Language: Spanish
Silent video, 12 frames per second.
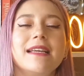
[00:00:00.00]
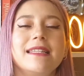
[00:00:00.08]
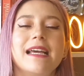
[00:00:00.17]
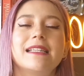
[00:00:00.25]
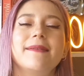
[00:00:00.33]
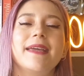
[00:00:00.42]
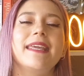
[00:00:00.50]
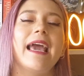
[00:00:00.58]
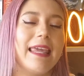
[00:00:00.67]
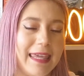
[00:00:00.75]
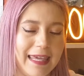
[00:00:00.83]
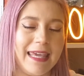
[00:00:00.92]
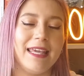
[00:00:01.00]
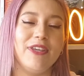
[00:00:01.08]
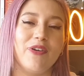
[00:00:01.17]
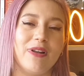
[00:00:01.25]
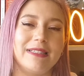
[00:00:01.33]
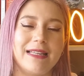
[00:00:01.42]
Ya saben que aquí
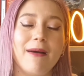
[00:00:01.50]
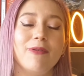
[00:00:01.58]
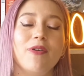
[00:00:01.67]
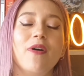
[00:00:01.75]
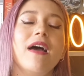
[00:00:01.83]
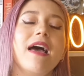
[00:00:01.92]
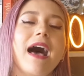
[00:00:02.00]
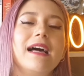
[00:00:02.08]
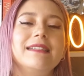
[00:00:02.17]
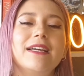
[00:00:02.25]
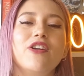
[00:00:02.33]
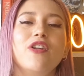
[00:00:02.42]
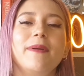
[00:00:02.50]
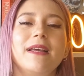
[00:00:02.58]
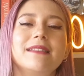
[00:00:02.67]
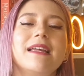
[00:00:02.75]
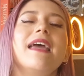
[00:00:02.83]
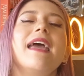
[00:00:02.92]
yo les hablo, así que no olvides